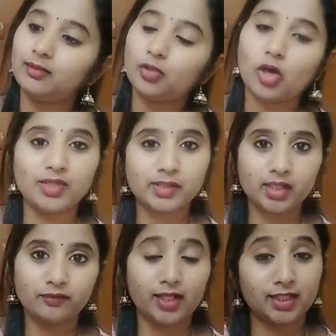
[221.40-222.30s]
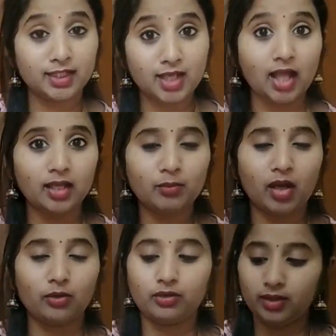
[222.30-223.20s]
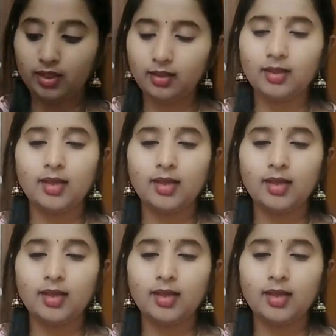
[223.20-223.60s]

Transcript: నార్మల్ స్కిన్ వాళ్ళకి చాలా బాగుంటుంది